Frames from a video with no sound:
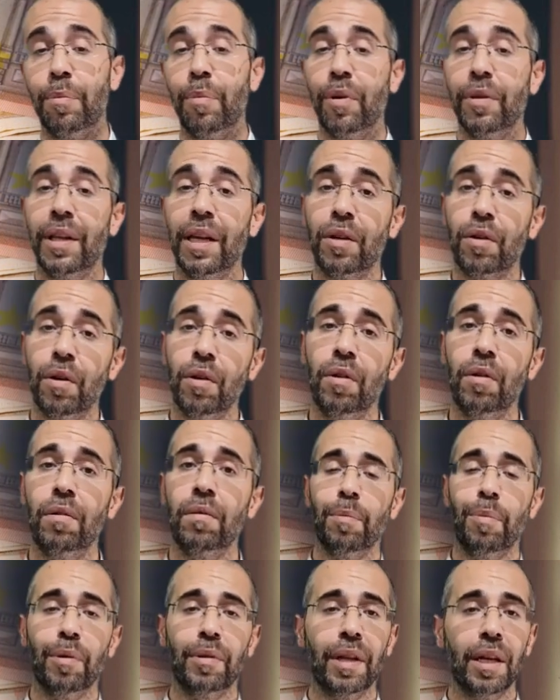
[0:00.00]
Peut-être que non.
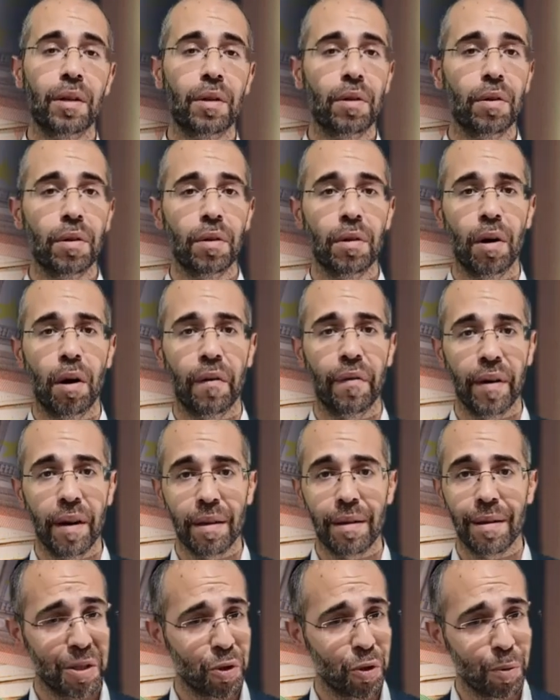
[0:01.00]
Peut-être que, en
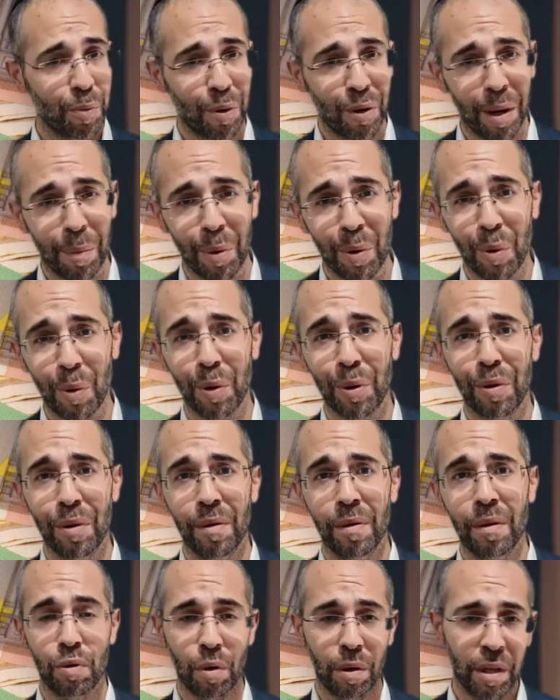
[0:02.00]
fait, tu prends un peu de
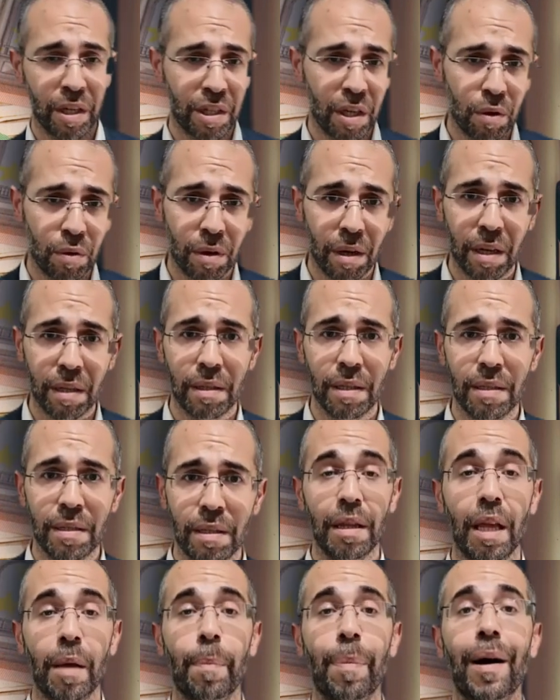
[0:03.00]
recul, sur une échelle de 1 à
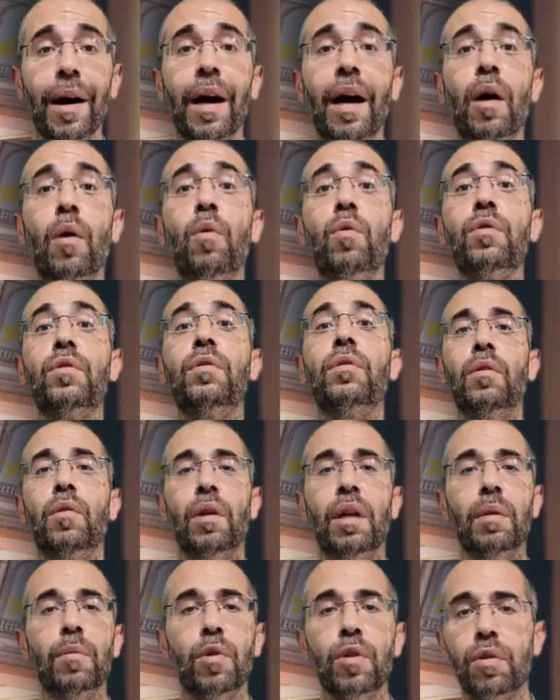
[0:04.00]
10, t'es pas à 11 dans
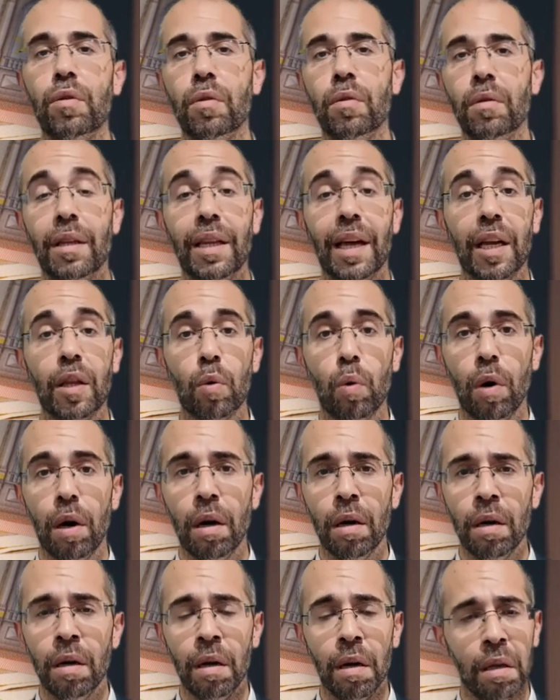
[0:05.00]
l'émotion, t'es à 3.